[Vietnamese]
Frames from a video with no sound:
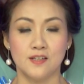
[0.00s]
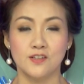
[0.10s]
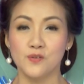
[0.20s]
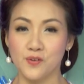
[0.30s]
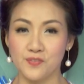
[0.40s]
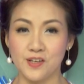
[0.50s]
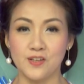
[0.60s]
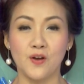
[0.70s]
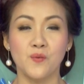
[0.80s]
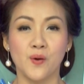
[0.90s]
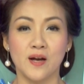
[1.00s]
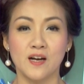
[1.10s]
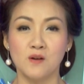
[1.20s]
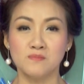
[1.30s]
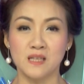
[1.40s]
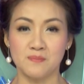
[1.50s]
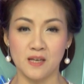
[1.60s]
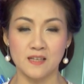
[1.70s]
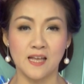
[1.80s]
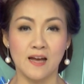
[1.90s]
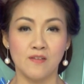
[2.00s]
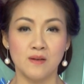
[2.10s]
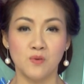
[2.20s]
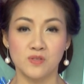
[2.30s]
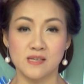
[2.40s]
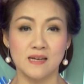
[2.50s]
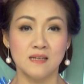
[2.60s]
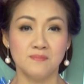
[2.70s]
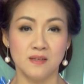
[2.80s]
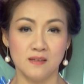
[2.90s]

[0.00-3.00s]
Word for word: Thưa quý vị, thói quen không tập thể thao là một sai lầm